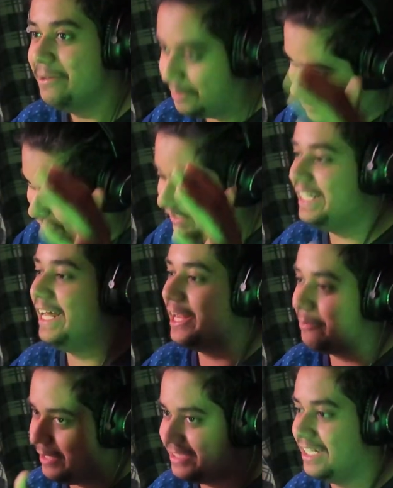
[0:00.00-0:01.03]
بتشوف الحين
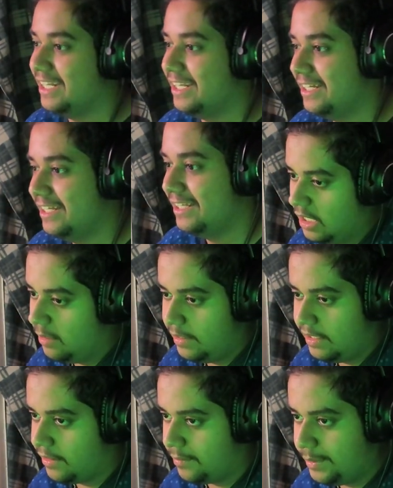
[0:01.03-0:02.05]
الاربعه ان شاء الله والله ما نرضى